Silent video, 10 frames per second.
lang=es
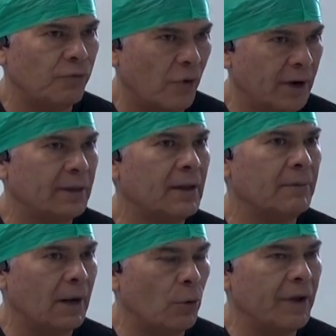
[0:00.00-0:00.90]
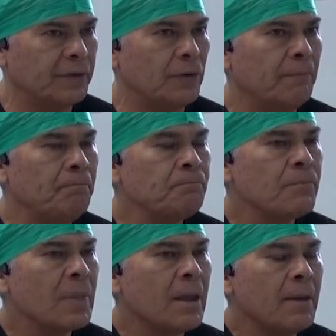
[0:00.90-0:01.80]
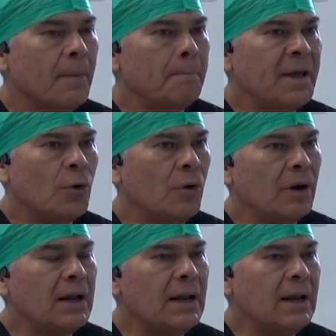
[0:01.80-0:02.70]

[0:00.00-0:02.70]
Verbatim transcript: fuerte el hueso pero